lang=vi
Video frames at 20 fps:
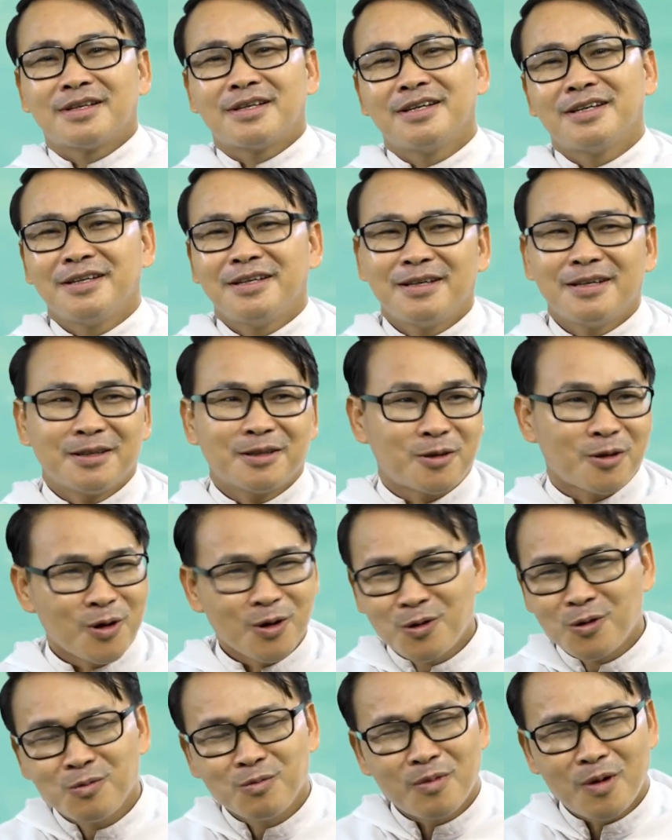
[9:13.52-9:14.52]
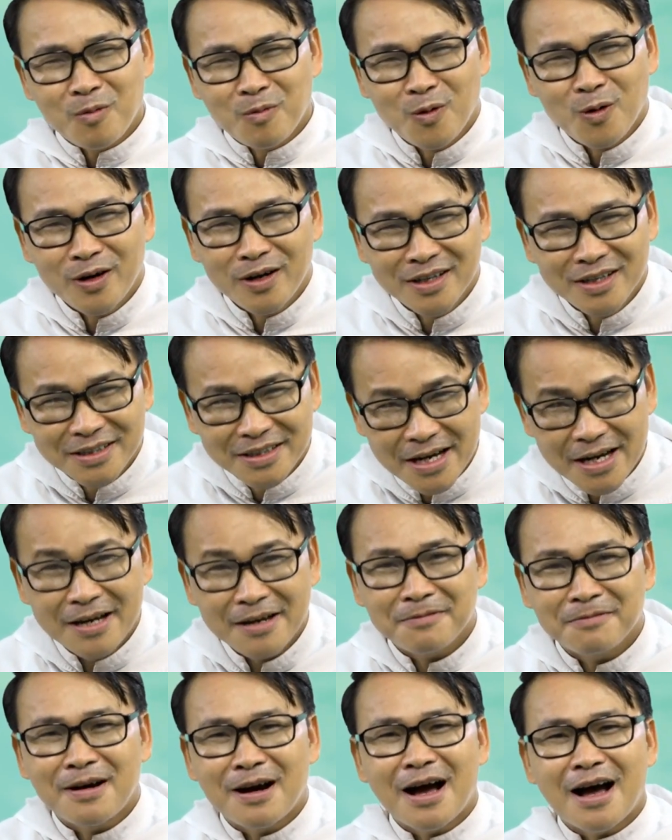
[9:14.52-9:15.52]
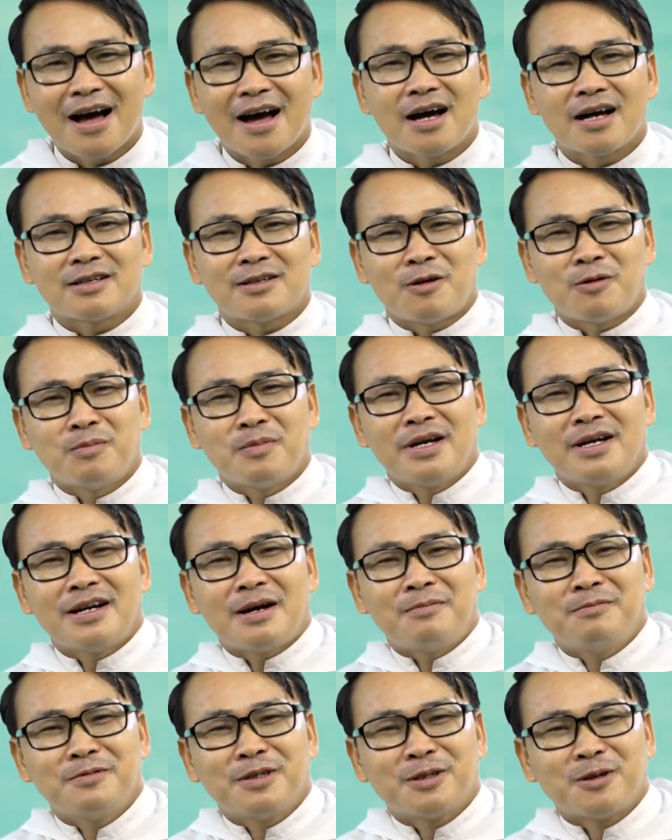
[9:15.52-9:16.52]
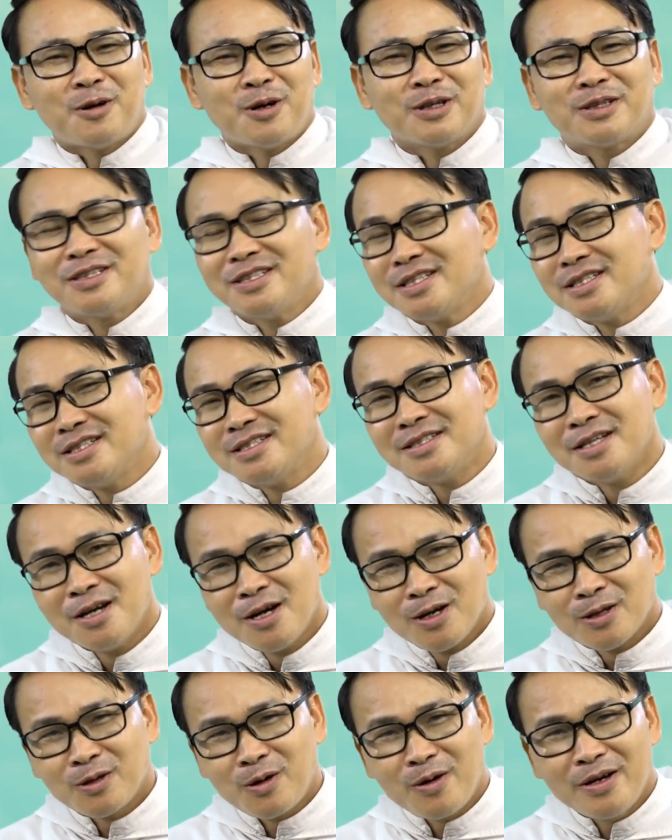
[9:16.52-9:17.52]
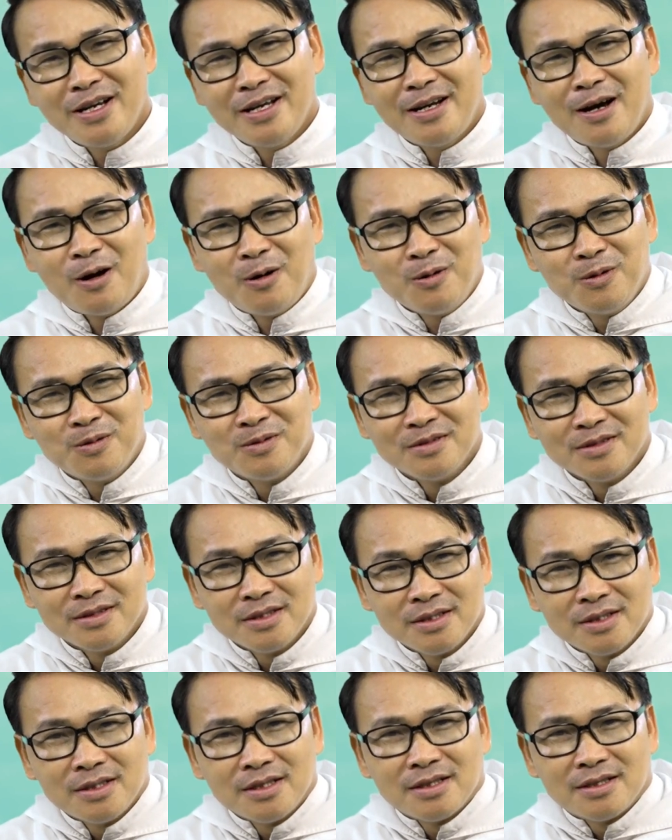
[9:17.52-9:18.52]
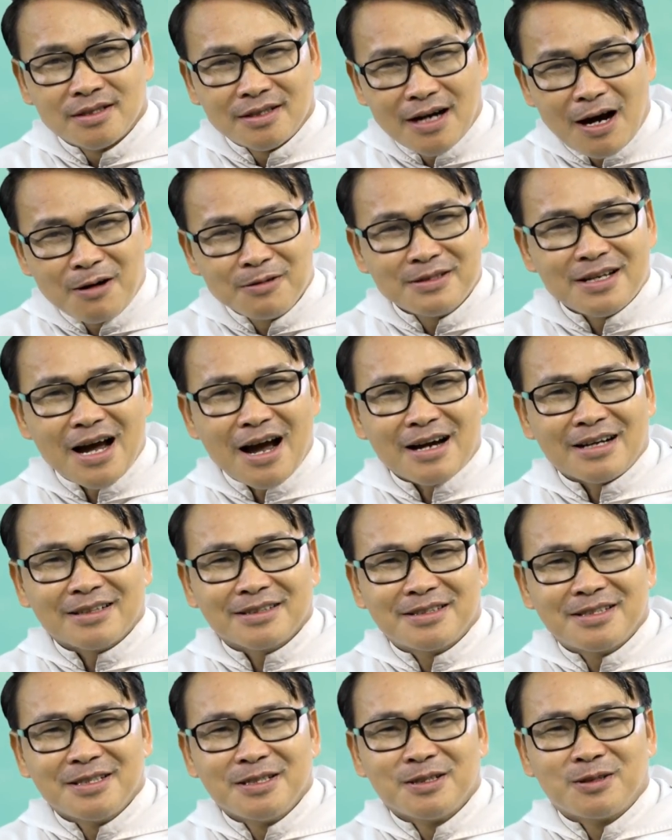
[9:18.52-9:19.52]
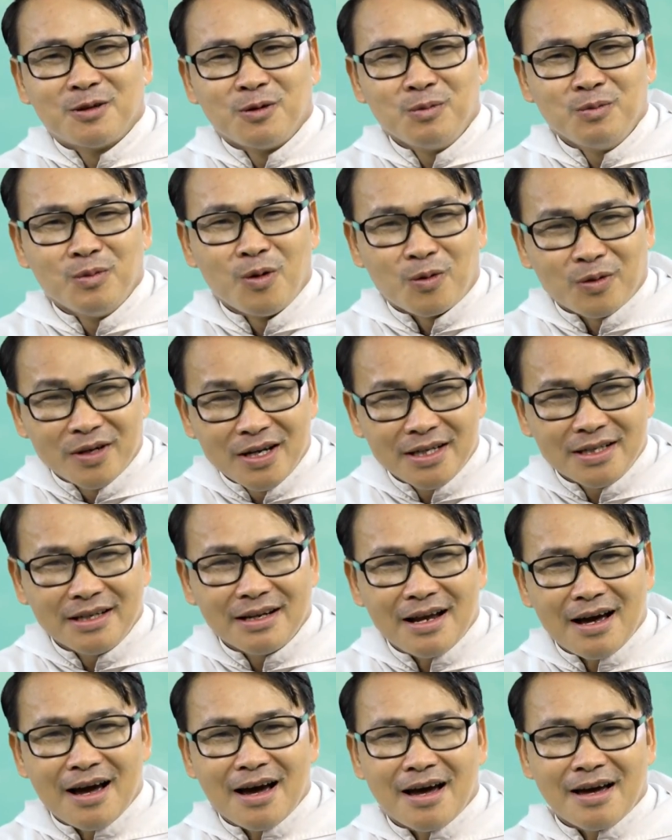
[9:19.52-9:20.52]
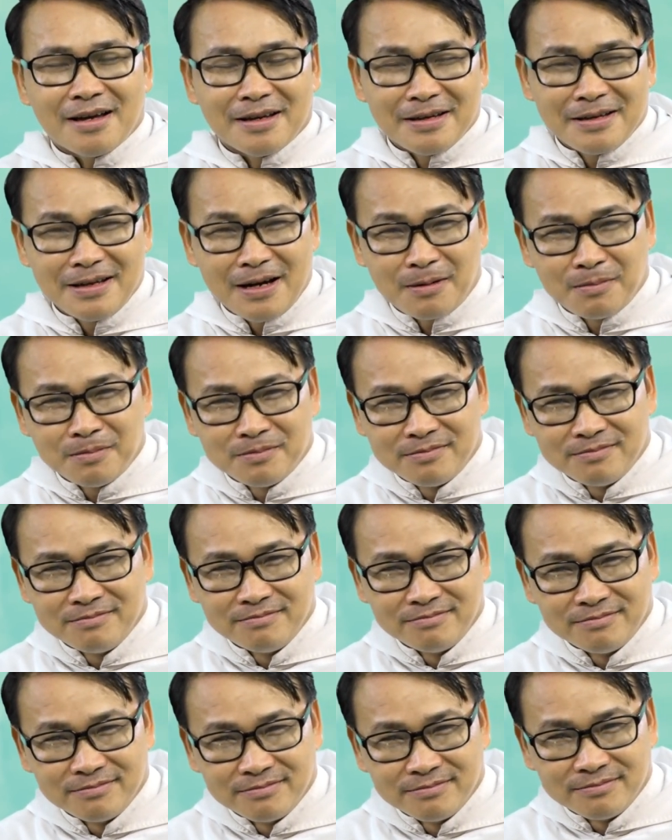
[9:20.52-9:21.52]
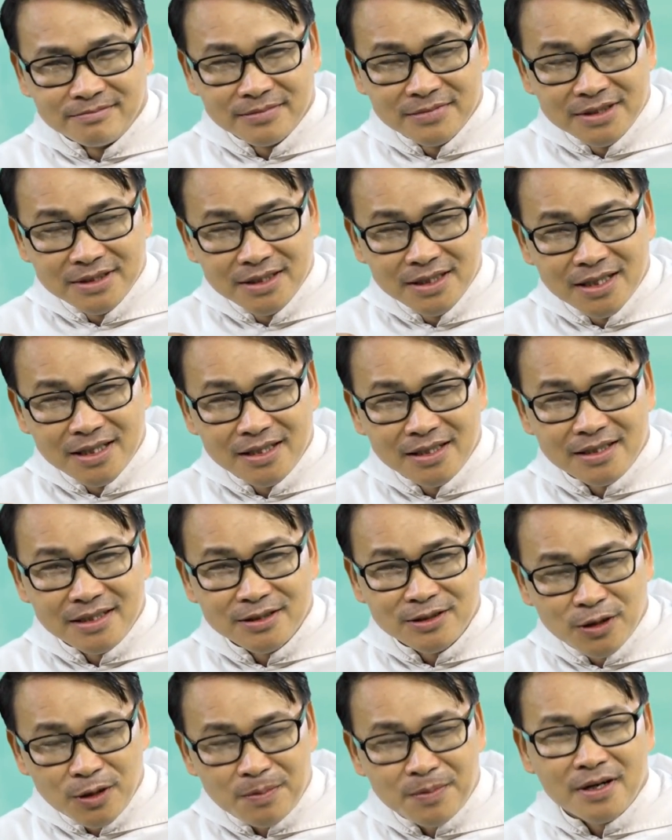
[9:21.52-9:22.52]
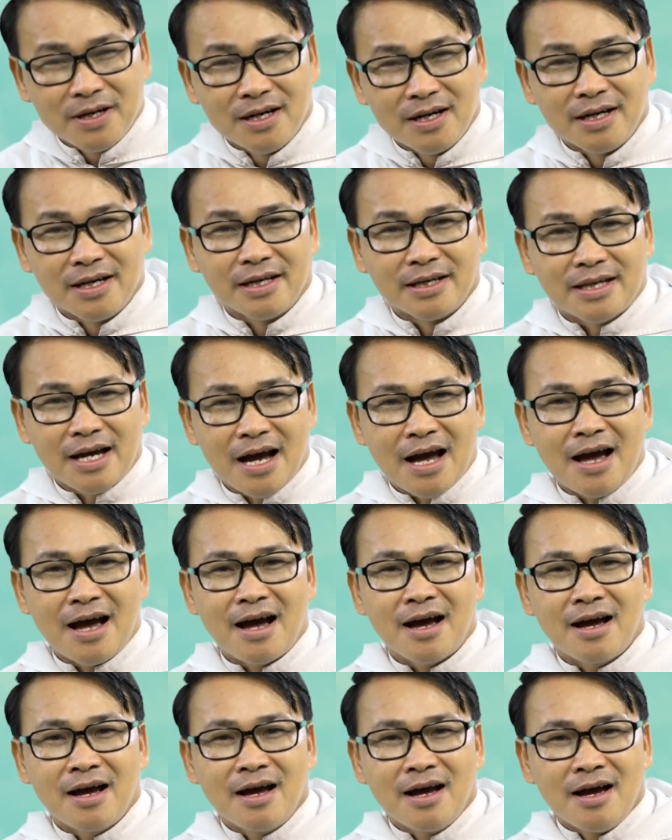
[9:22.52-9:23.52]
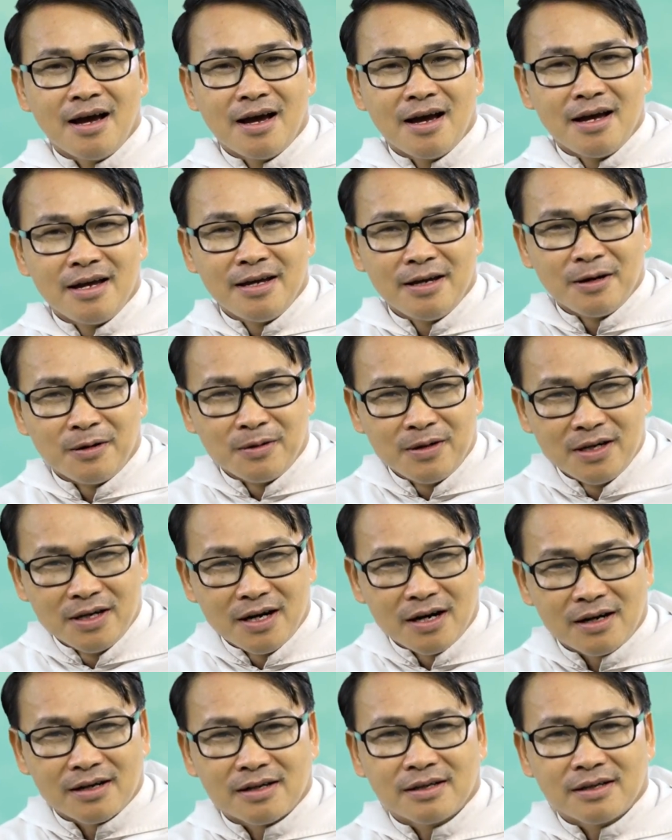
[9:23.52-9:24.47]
thì tôi cũng mong muốn như thế và trong mấy năm vừa rồi thì tôi đi đâu rao giảng thì cũng mục đích là nhằm người, giúp người ta hiểu được